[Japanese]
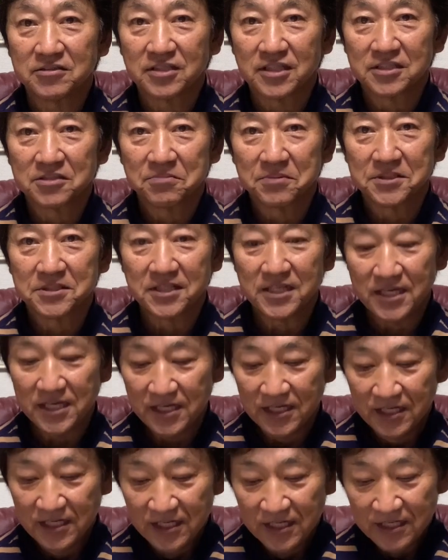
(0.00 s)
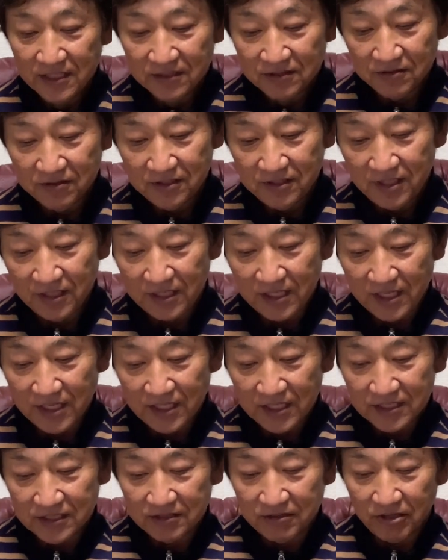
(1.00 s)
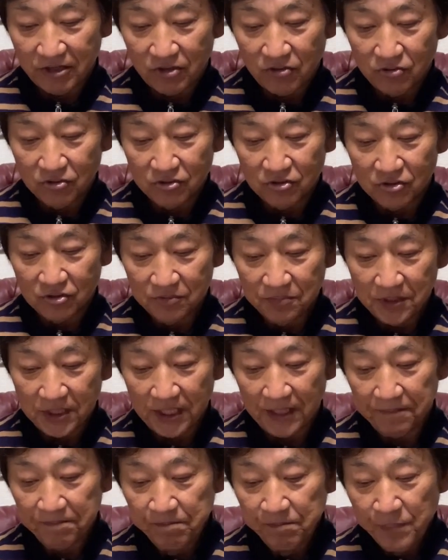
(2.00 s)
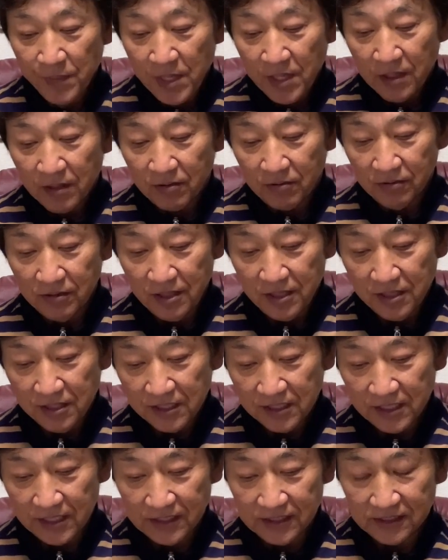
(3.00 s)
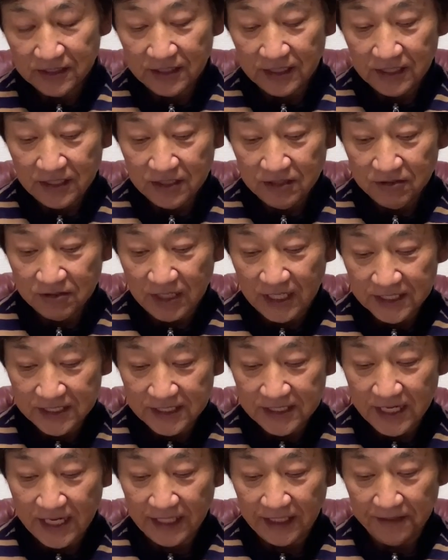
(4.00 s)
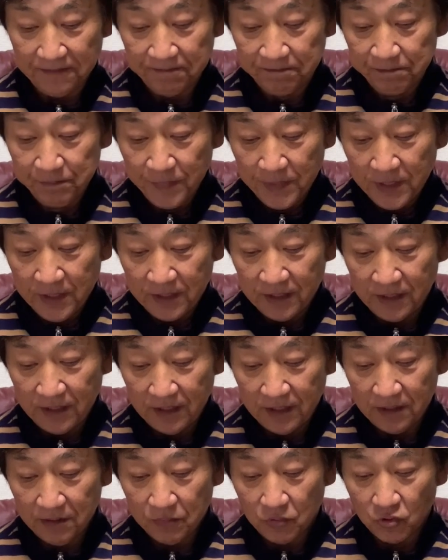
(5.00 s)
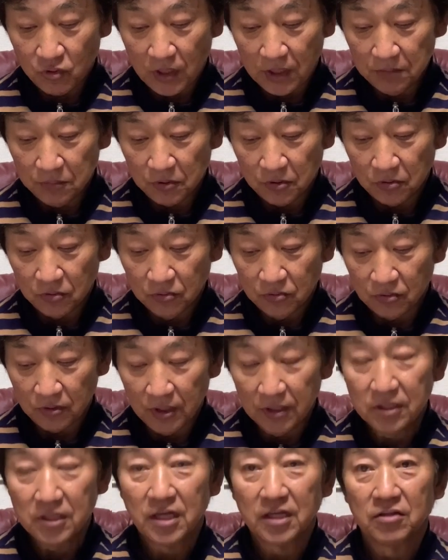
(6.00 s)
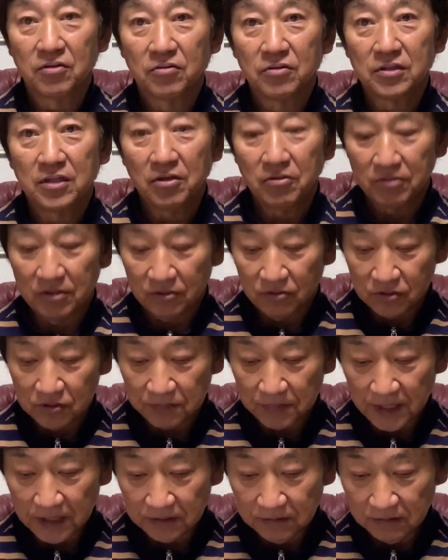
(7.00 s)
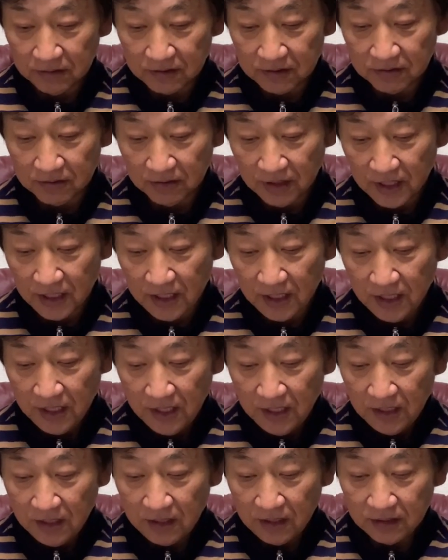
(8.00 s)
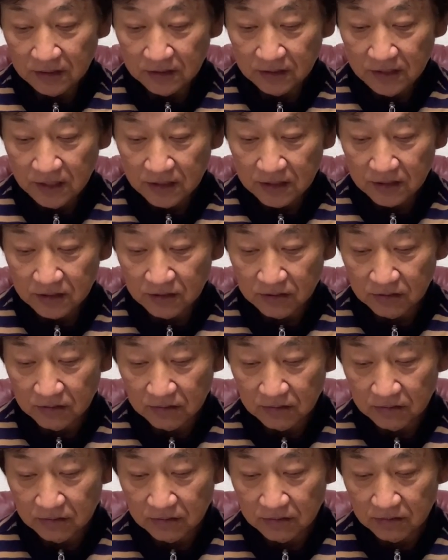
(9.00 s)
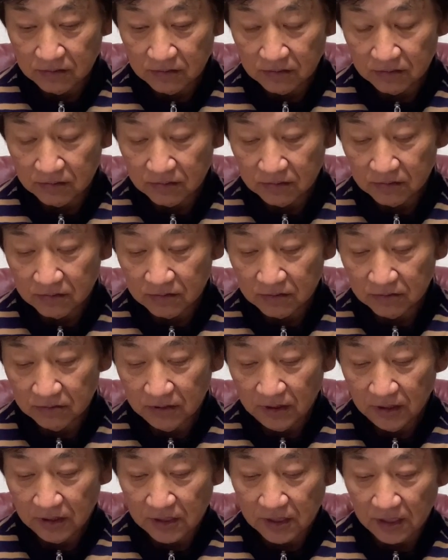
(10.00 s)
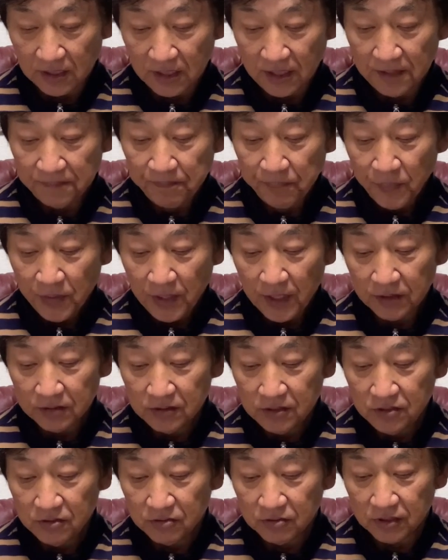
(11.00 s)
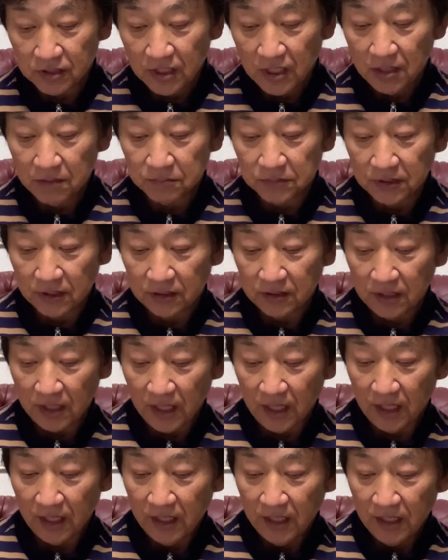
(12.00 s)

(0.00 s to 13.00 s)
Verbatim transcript: がしますねそしてタイガースでは北条文也この辺がですね28歳えー、もう彼も本当レギュラー取ったような年もあるんですよね、えー、2016年かな122ゲーム出て